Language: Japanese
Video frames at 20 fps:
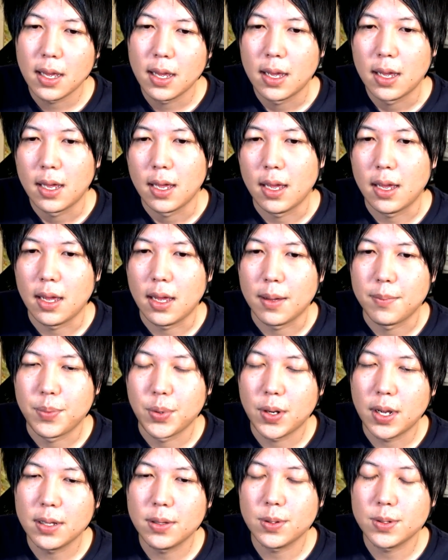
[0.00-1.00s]
えー、
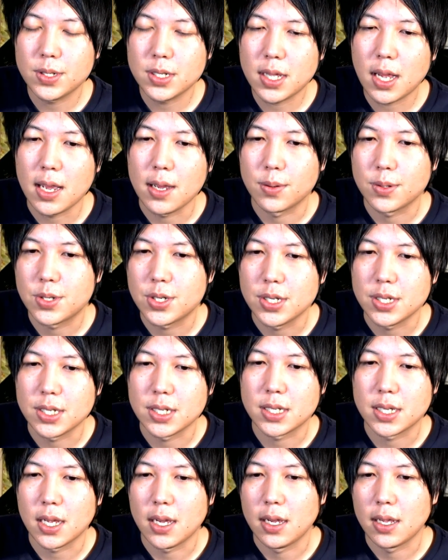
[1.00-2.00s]
ブランド自体を支持
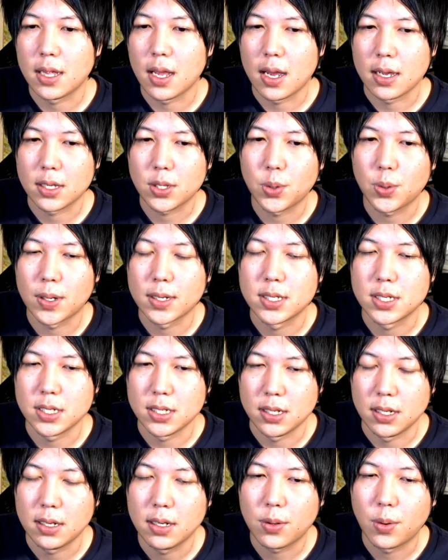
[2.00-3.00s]
していた人た
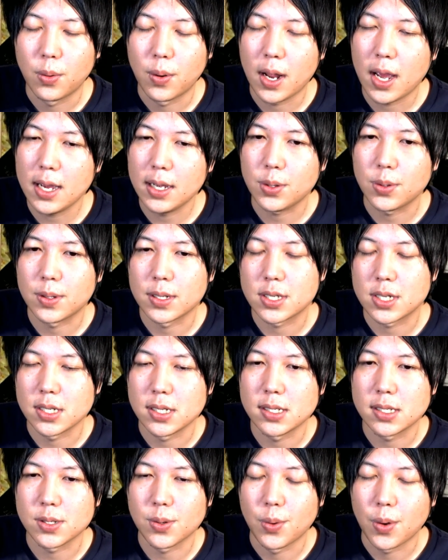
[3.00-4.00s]
ち、こう、ライトな支
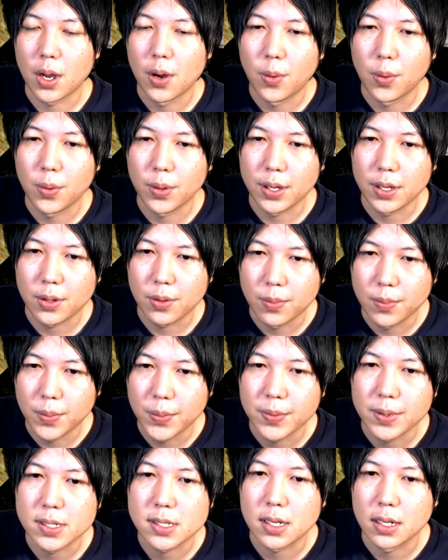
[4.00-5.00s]
持層が多いと思う
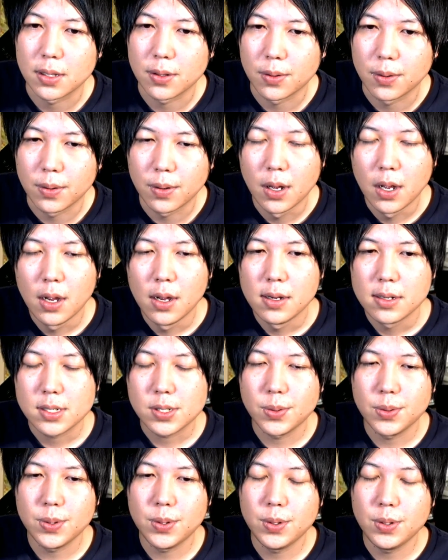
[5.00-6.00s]
んですけど、
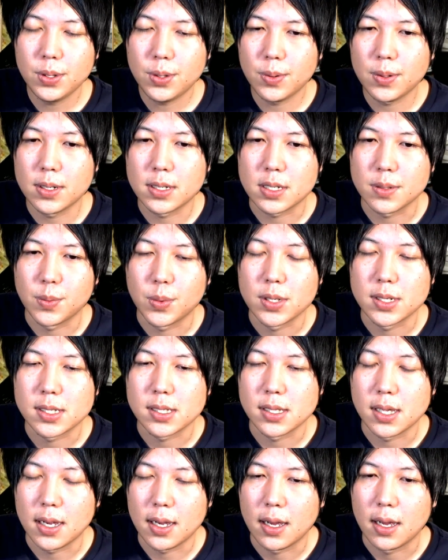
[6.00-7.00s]
そういう人たちもです
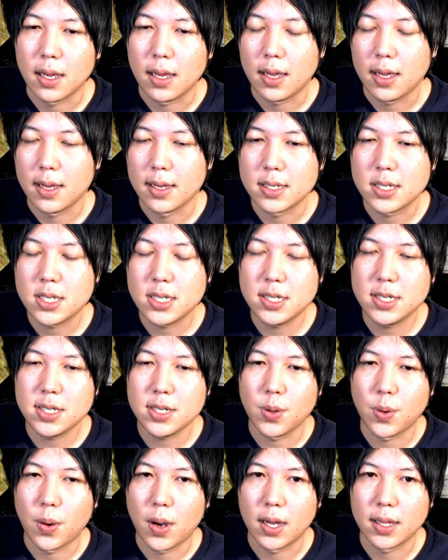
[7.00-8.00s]
ね、えー、支持
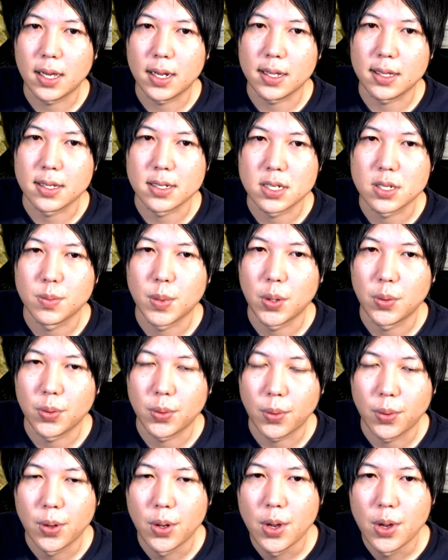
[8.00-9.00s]
を離れてしまうと。
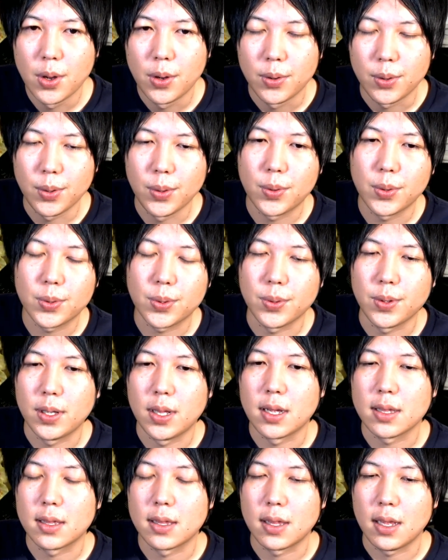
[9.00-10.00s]
いうことに
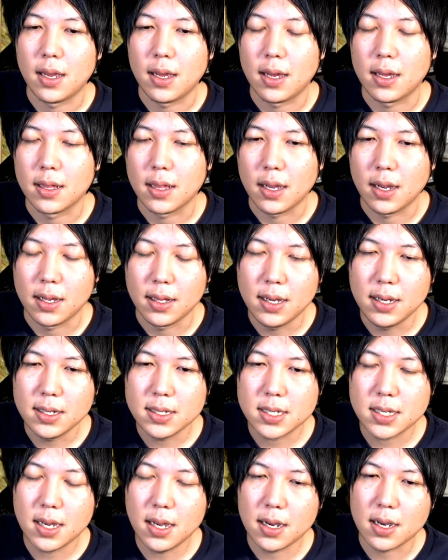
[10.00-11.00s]
なって、で、
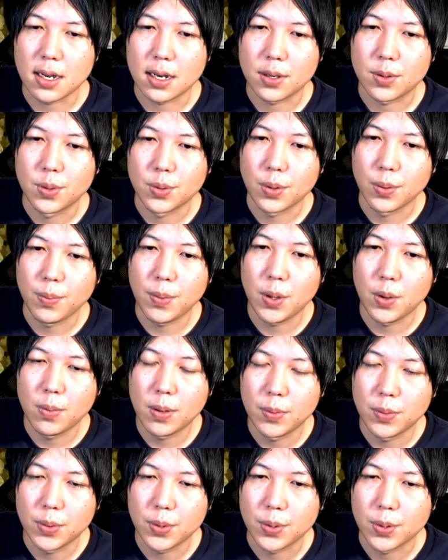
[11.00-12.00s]
NHK から国民を
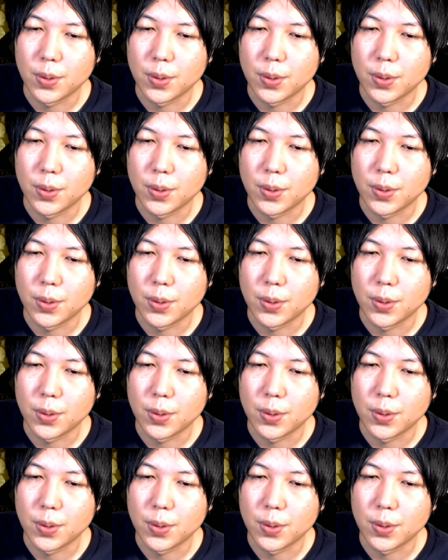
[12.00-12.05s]
守る党